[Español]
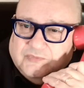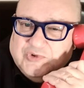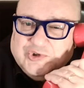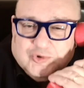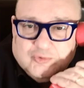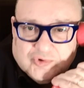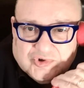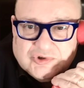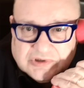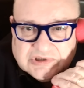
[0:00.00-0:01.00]

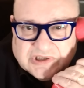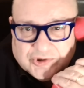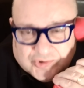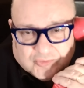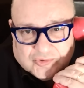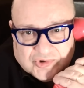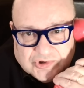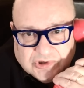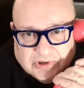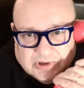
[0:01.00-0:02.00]
Junts, sí, Junts.
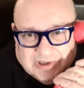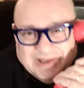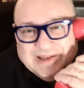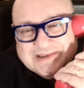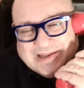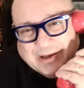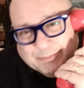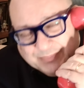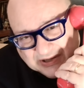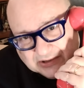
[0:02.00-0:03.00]

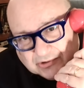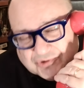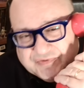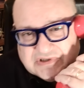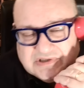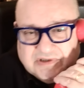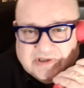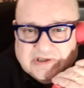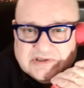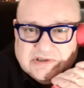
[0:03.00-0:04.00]
También los
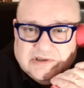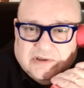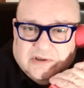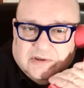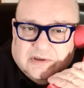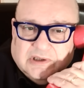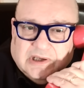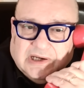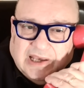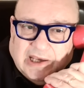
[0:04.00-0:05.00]
fastidias.
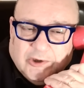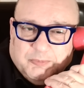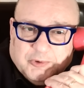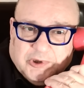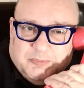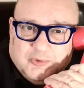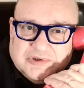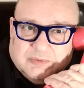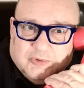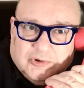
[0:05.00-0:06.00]
Claro, porque
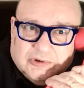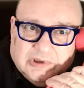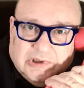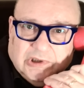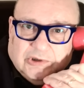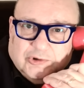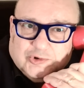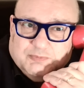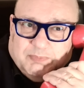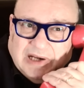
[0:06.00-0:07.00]
Puigdemont,
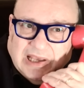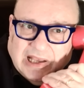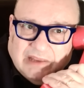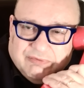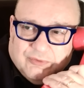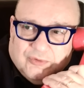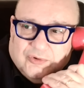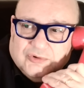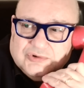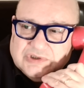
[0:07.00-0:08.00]
los
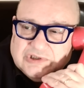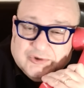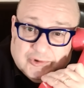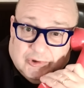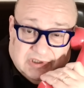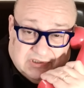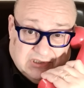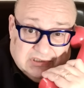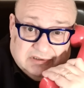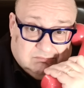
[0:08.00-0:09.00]
plazos... Esto es lo que
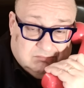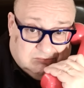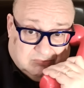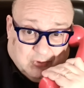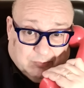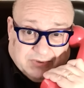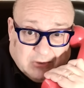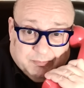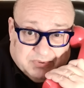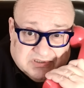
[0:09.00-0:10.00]
tiene mm, comprar
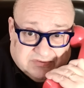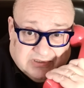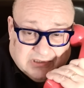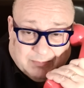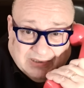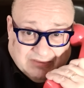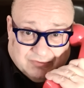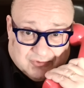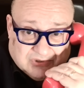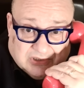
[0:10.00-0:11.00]
un presidente a
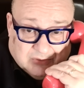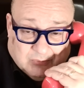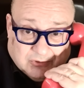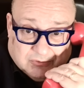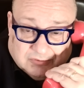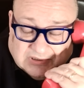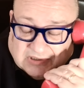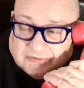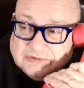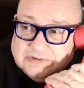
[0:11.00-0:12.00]
plazos, ¿eh? que luego,
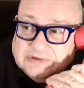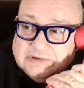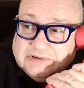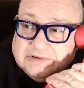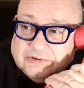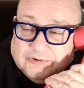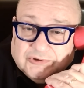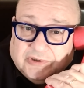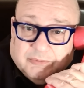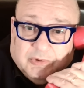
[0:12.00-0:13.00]
claro, no
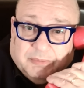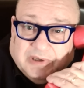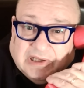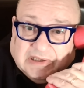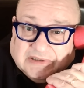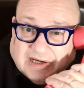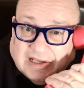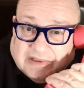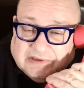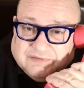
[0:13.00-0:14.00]
te devuelven la
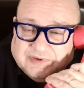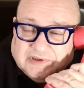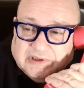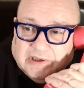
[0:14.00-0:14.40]
entrada, en fin.